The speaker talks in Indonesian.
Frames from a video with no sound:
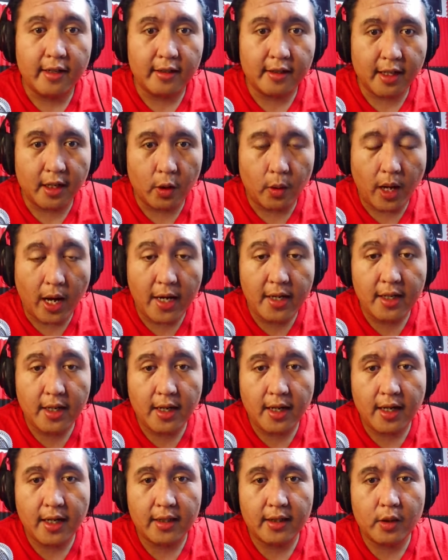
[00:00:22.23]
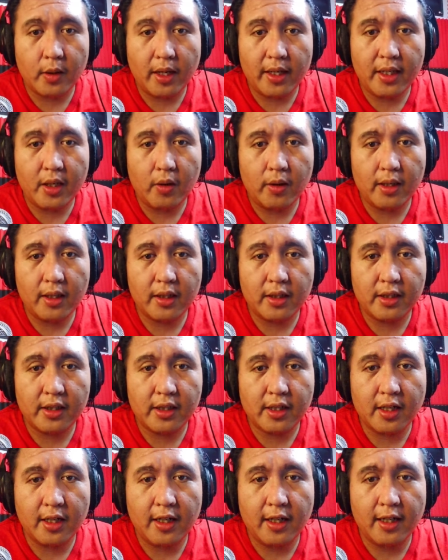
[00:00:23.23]
Dan kalau Anda atau ada orang di
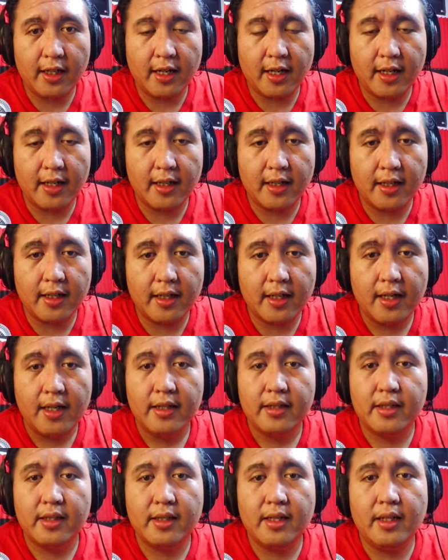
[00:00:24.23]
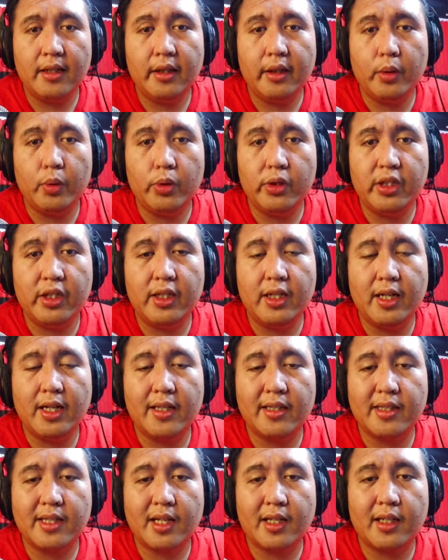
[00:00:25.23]
sekeliling Anda sedang diuji
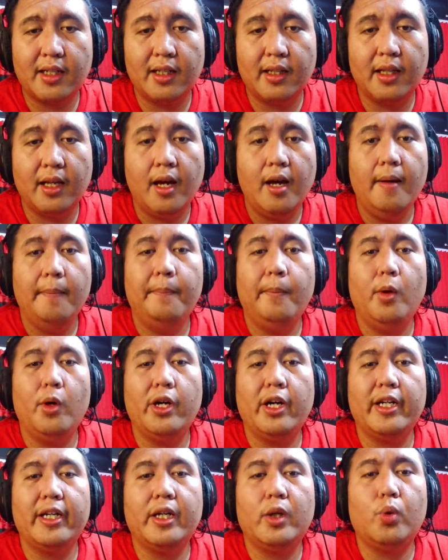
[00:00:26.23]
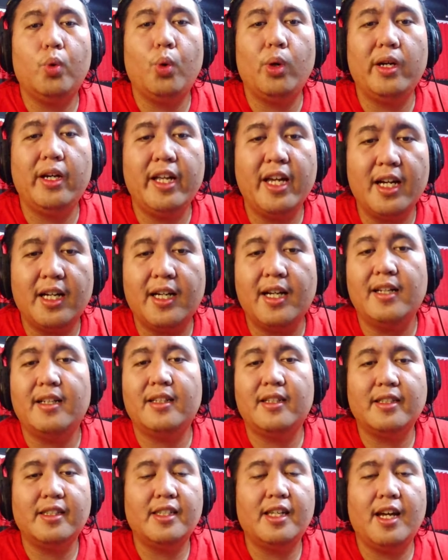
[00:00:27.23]
dengan sakit, moga
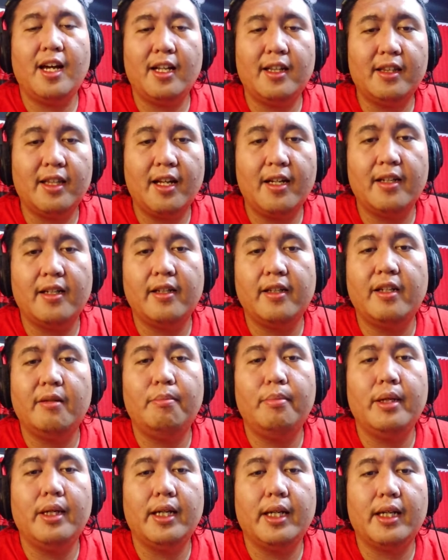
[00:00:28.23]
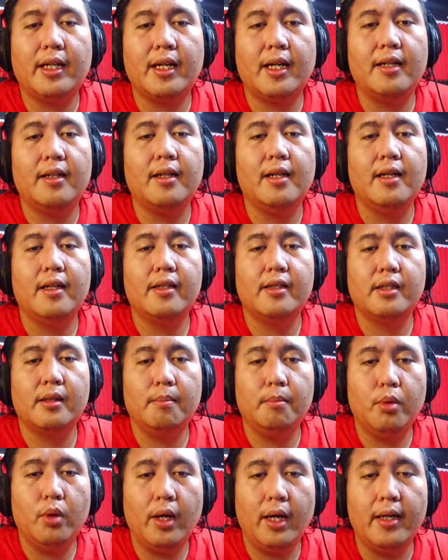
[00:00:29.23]
dikurniakan kesehatan, diberikan
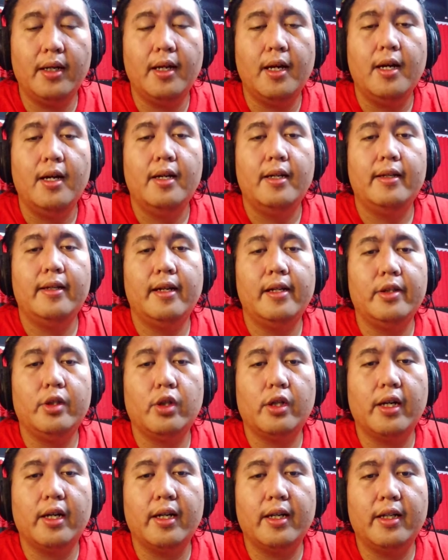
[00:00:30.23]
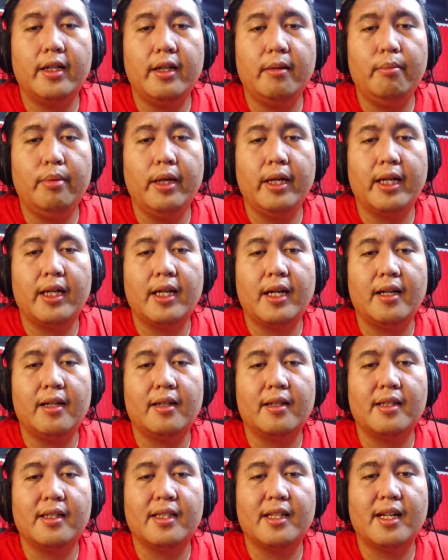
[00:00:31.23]
kesembuhan, dan juga
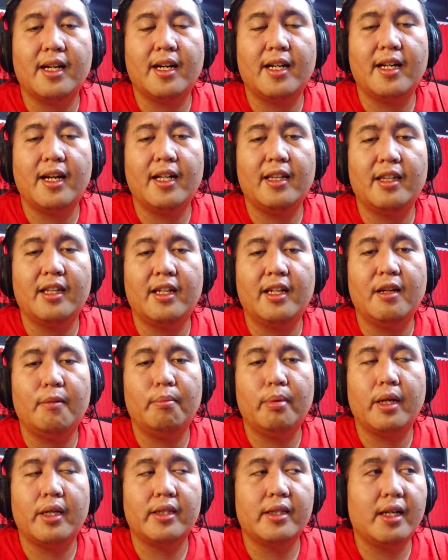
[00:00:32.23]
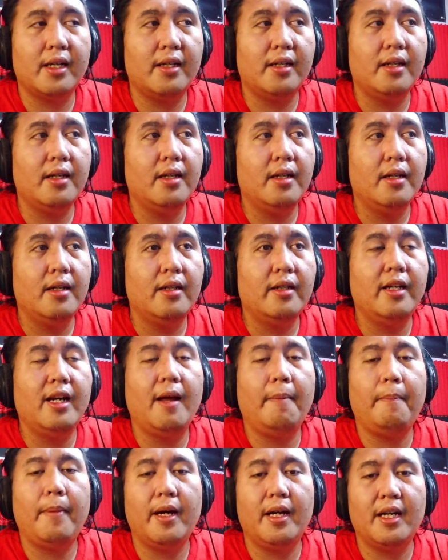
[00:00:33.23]
diberikan kesenangan hati dan perasaan,
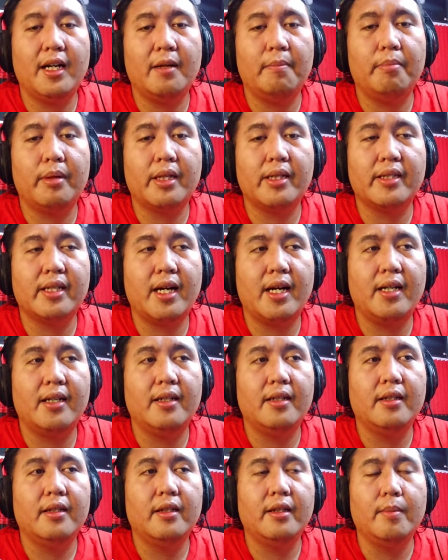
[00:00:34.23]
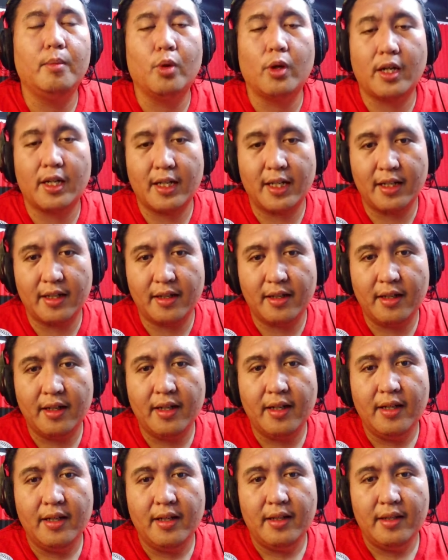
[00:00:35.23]
dilapangkan perasaan, dimurahkan
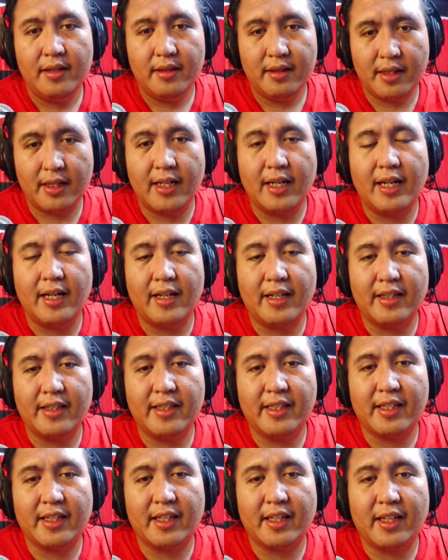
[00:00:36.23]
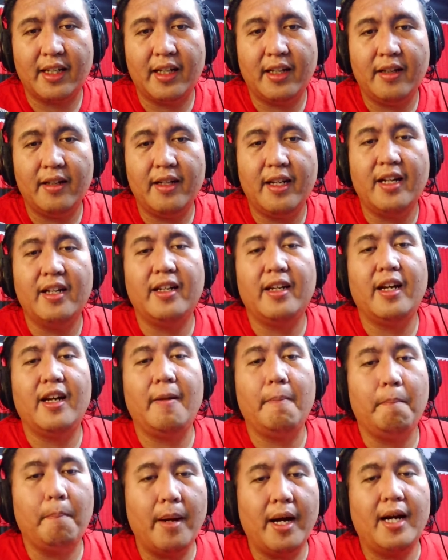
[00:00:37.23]
segala rezeki dan
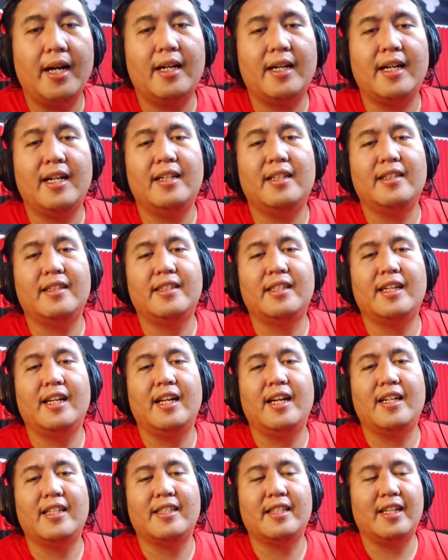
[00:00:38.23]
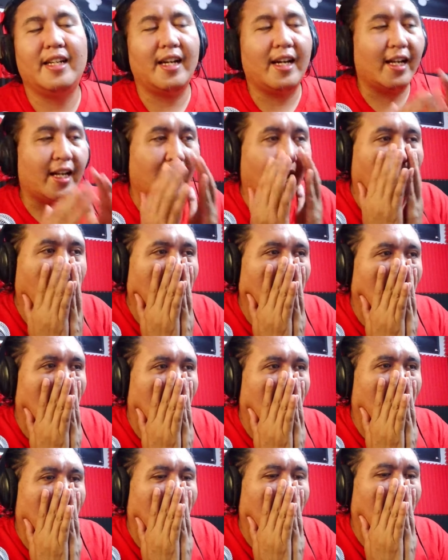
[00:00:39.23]
dilimpahkan segala kesenangan. Amin
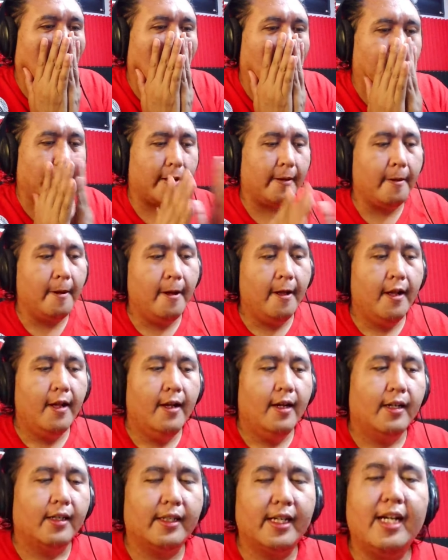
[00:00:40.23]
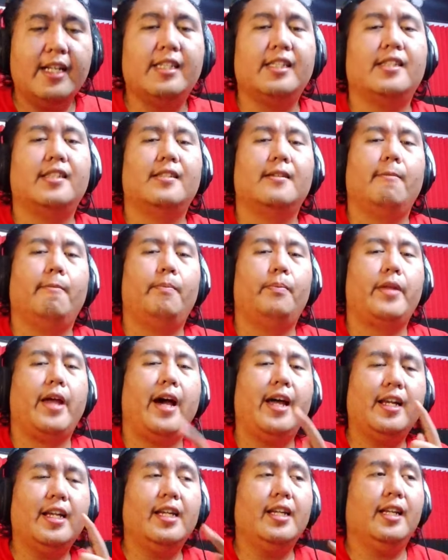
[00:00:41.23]
ya rabbal alamin. Guys,
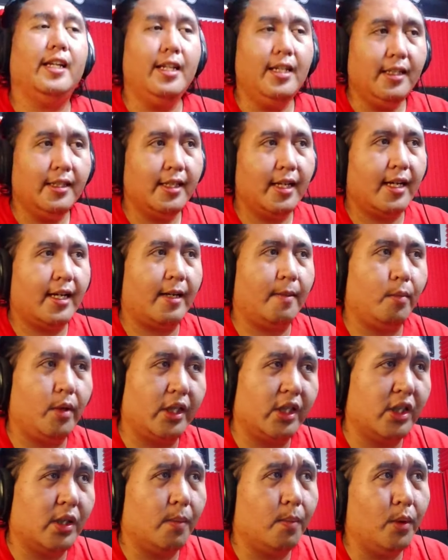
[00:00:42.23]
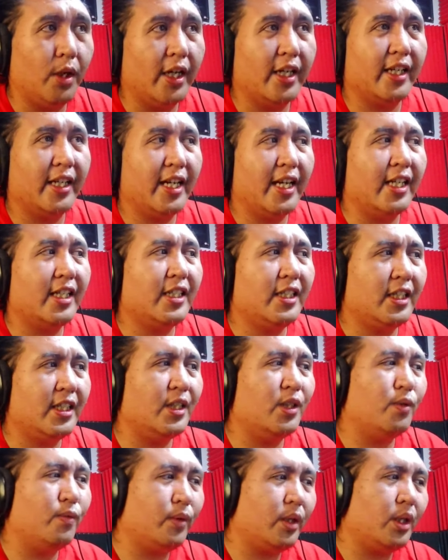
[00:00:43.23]
Hari ini saya akan buat sebuah
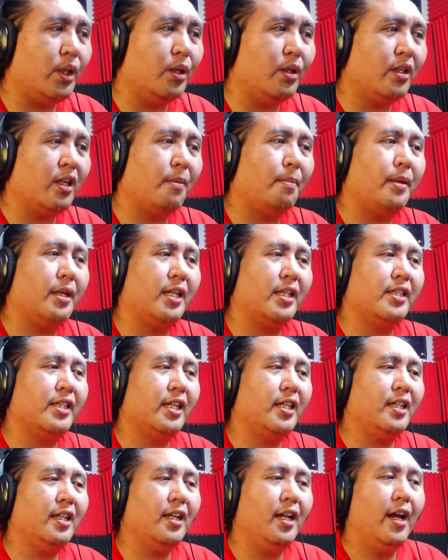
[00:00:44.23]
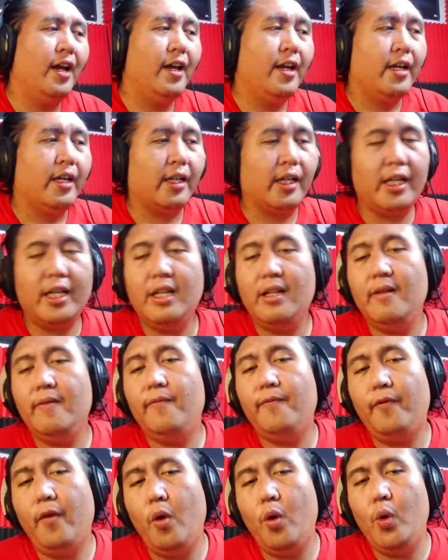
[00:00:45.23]
reactions video daripada channel
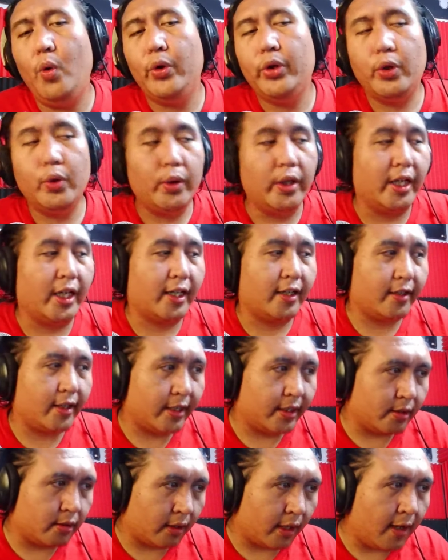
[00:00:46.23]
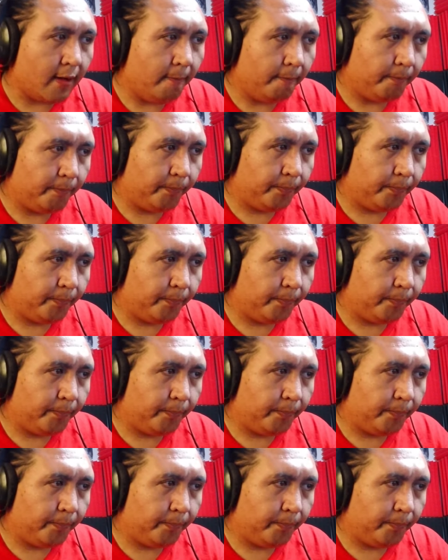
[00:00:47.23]
Info Unik guys, oke? Okay?